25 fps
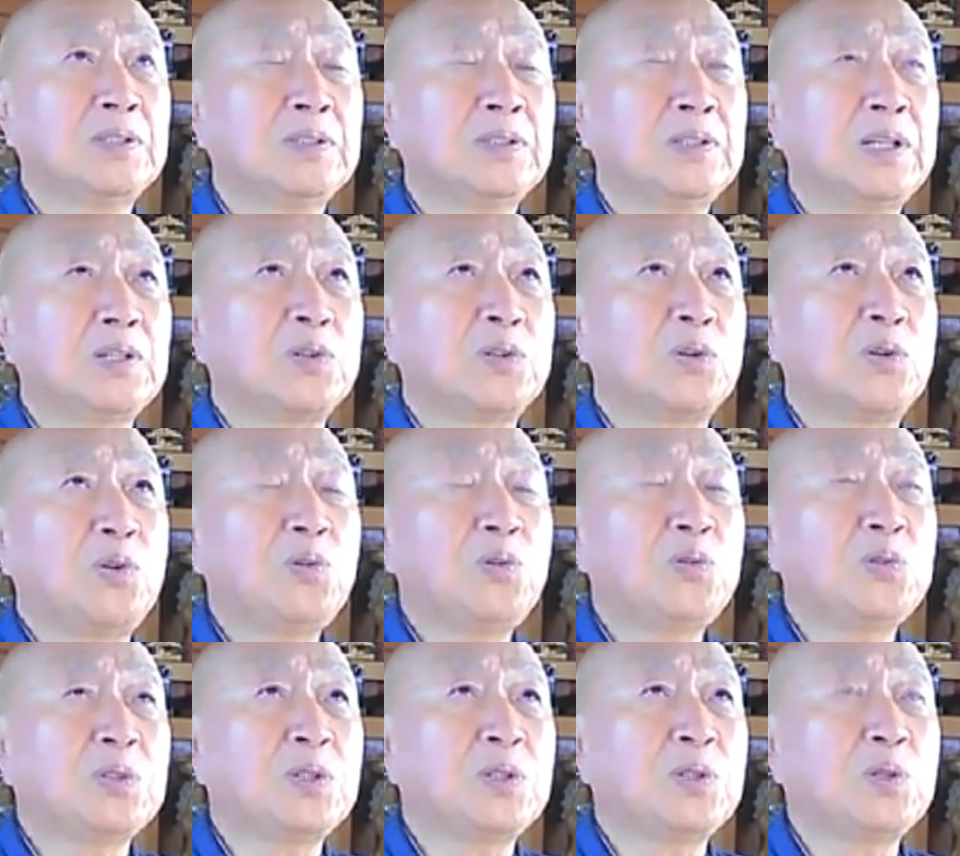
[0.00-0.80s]
だけど、
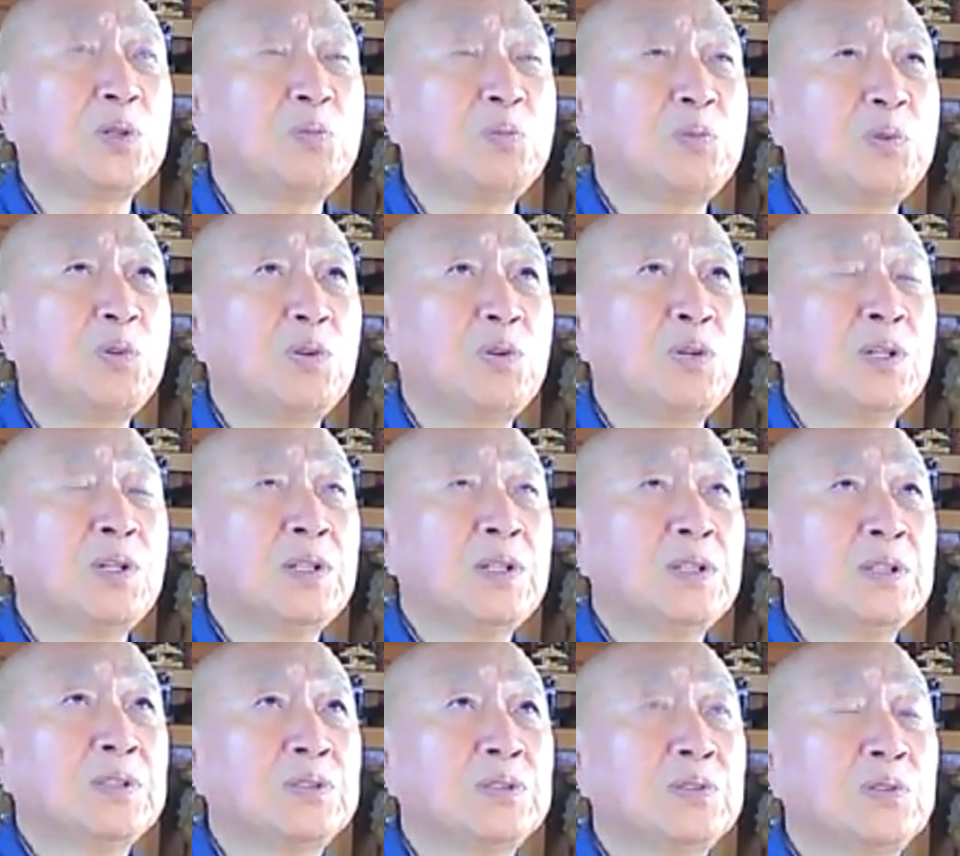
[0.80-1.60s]
おるけども、
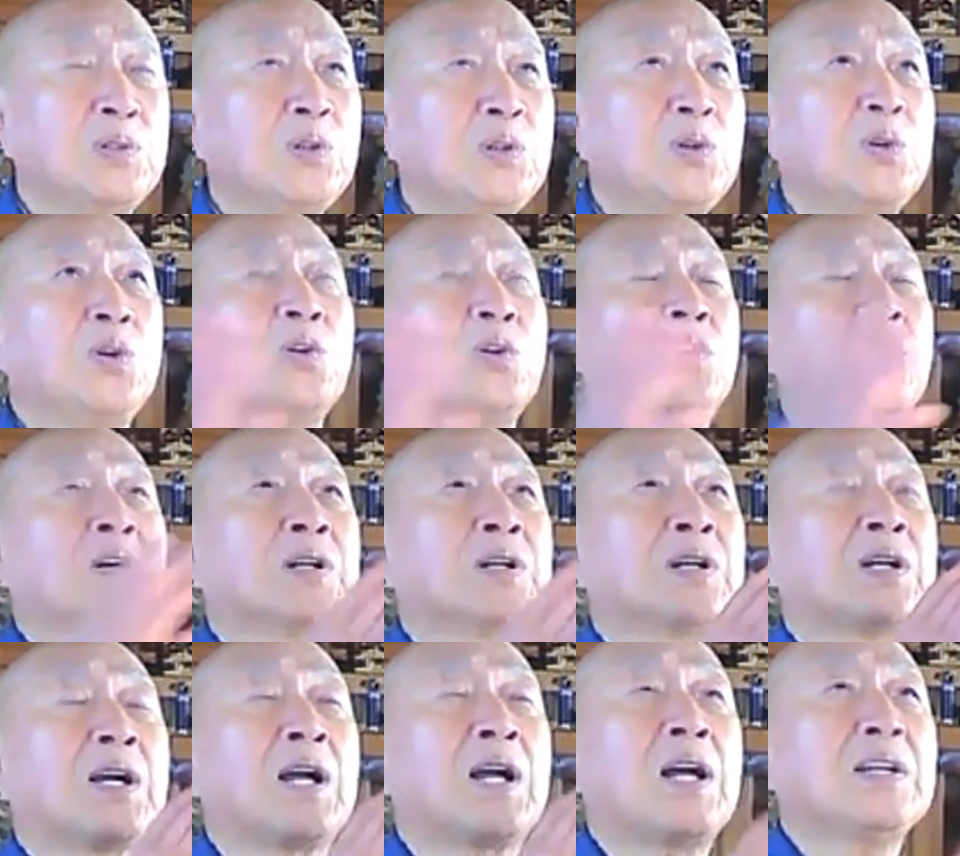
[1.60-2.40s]
それを
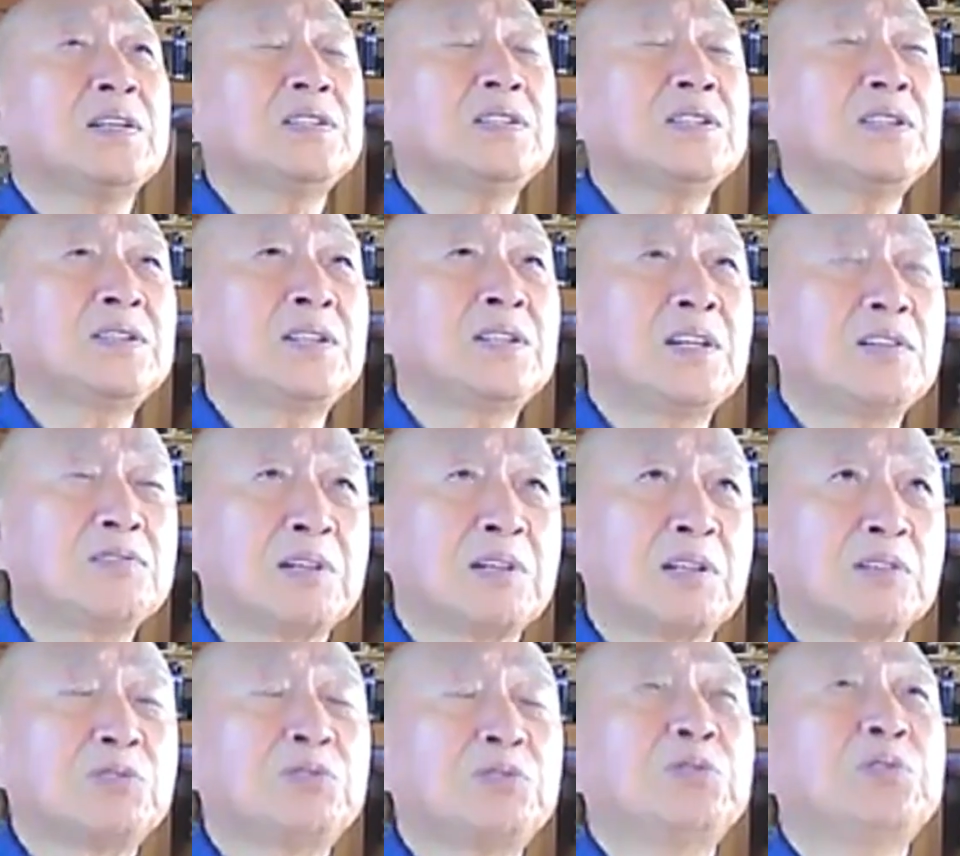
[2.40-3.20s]
感じてるん
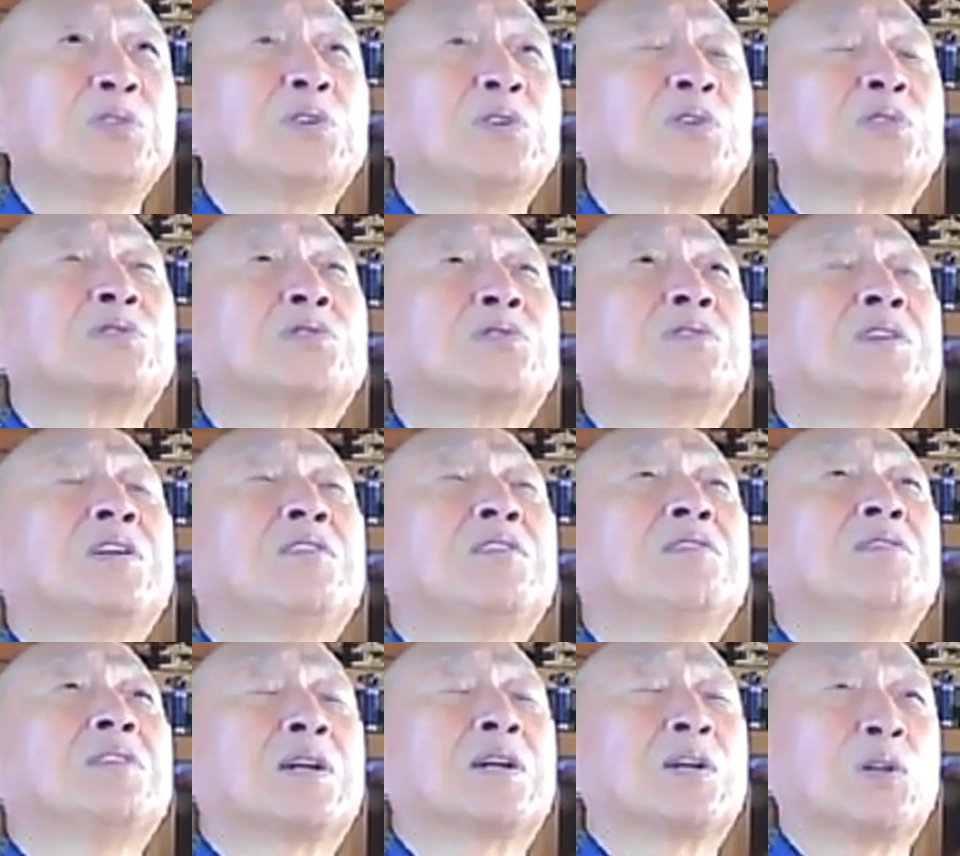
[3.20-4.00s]
だ。空気を吸って
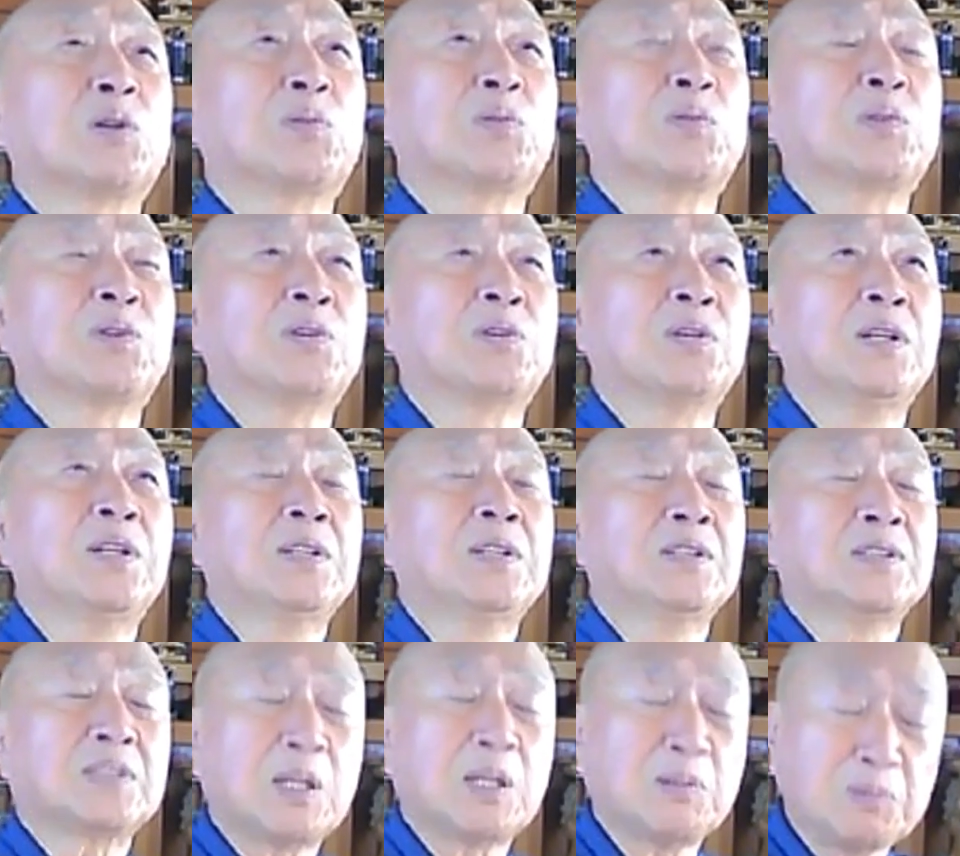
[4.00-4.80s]
るんだけども、
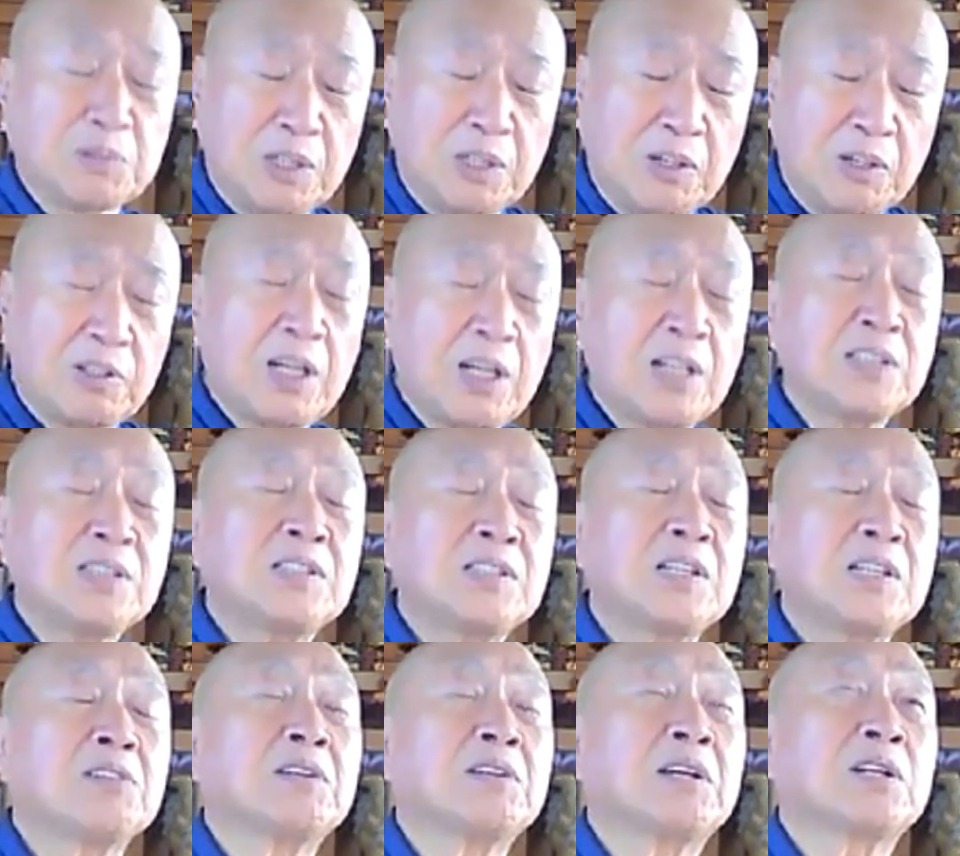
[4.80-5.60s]
寒さを感
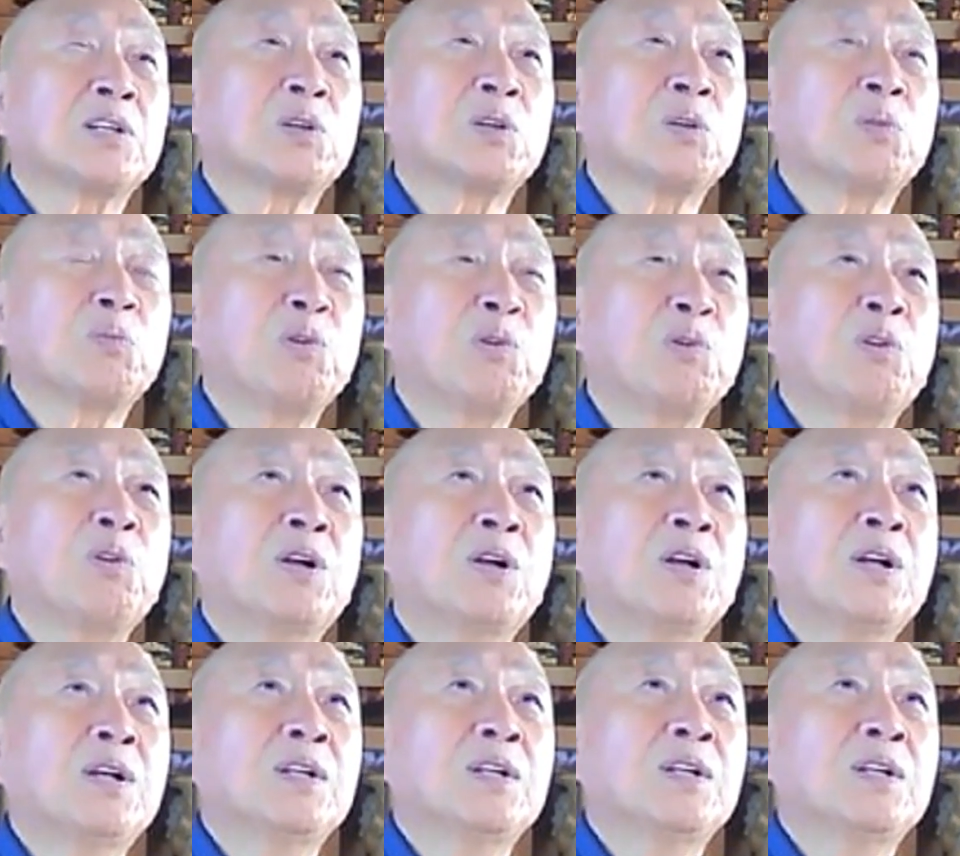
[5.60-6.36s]
じてるんだけども、